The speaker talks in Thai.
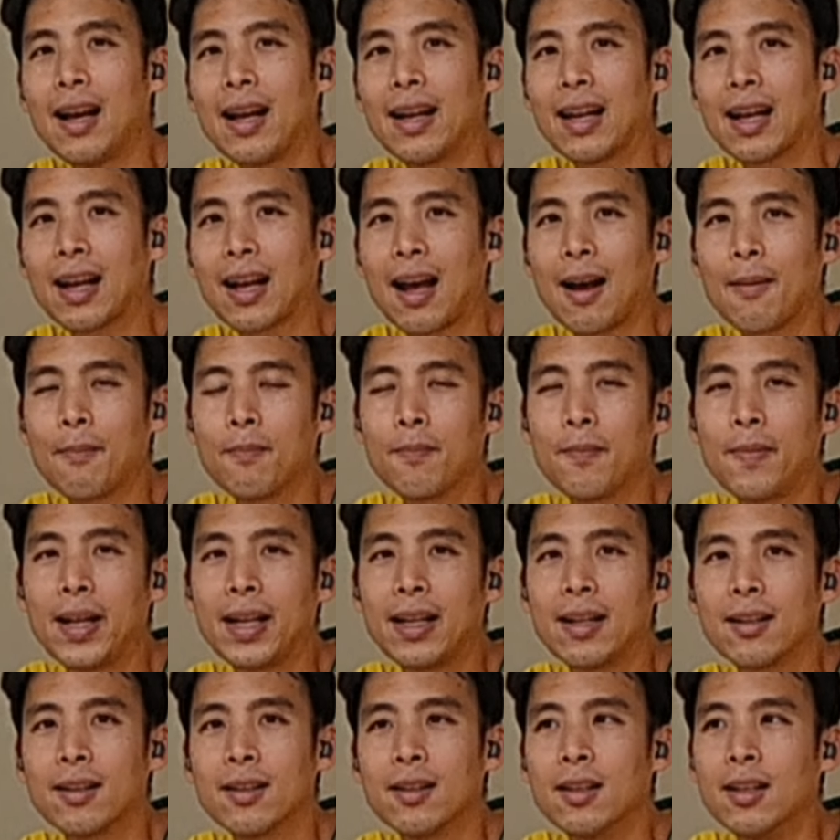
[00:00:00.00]
เรื่อยๆนะครับ
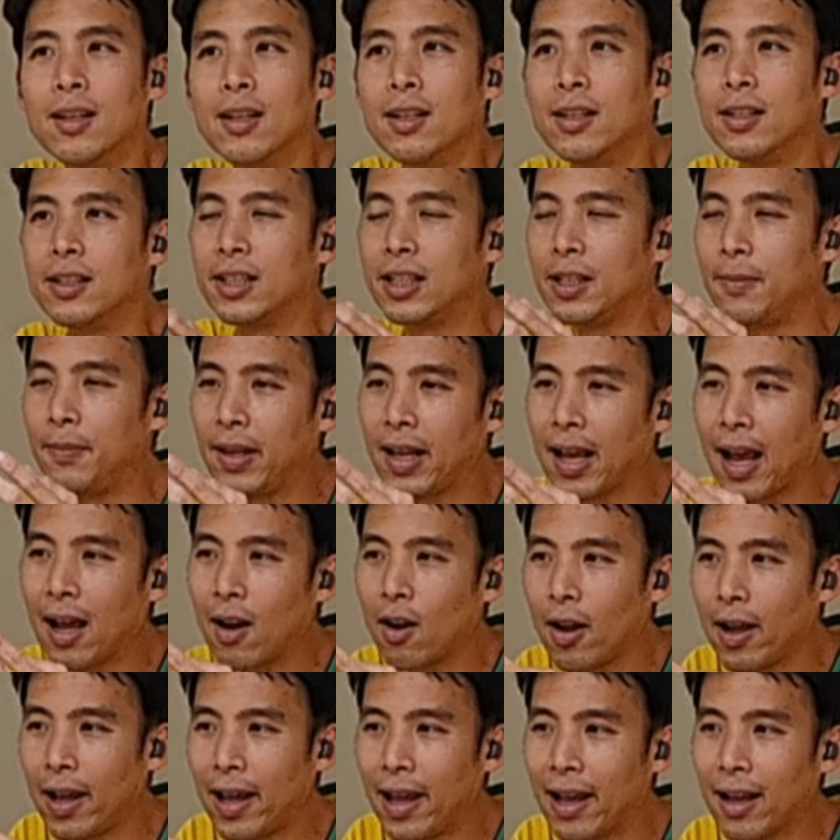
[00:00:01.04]
เป็น CB
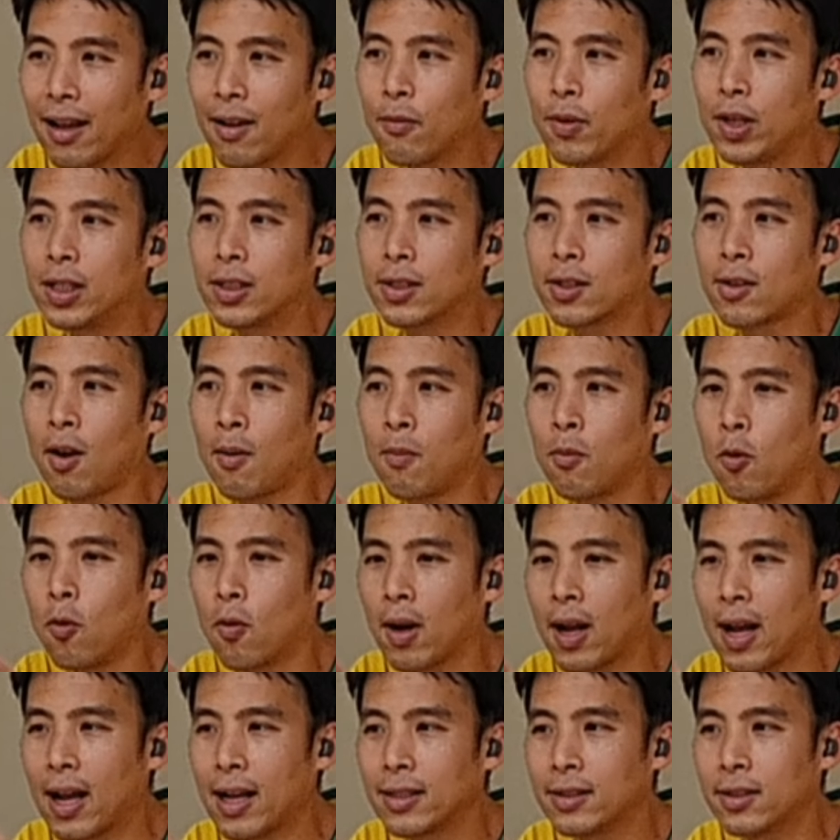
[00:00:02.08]
500X V Storm 650